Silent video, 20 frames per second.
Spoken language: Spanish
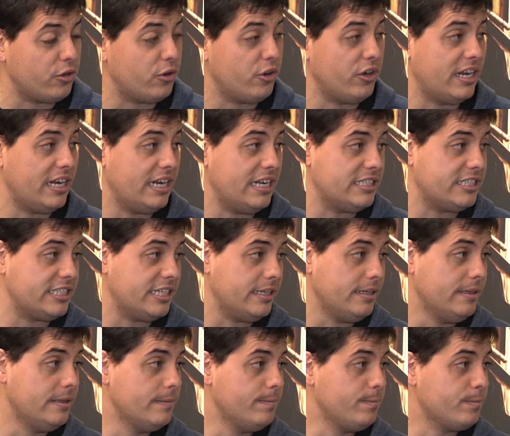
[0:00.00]
con el Elche
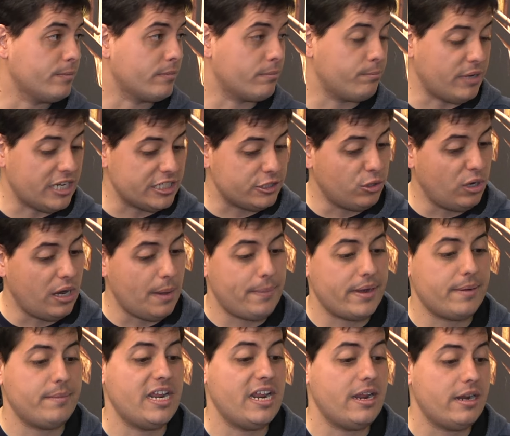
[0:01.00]
pasó la
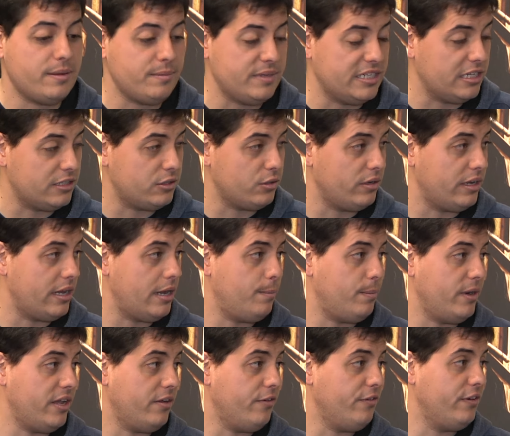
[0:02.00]
primera eliminatoria del
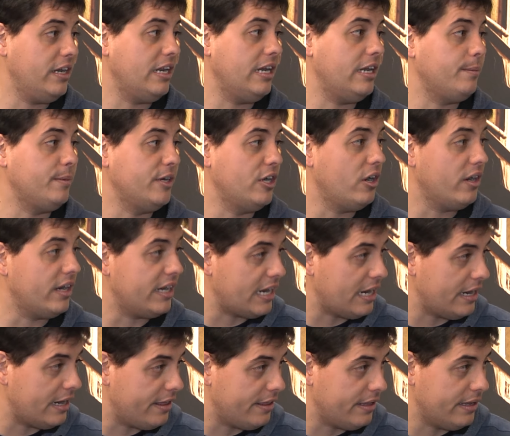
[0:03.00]
playoff y le eliminó al
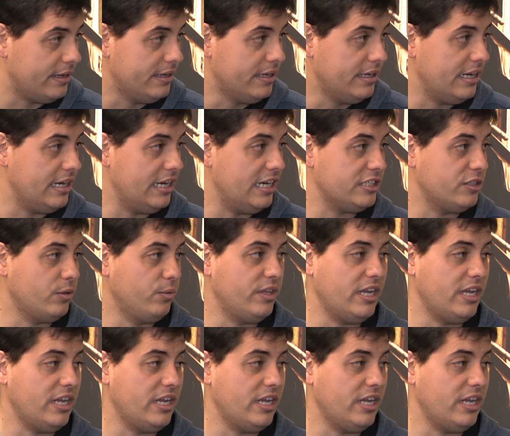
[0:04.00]
Granada en la segunda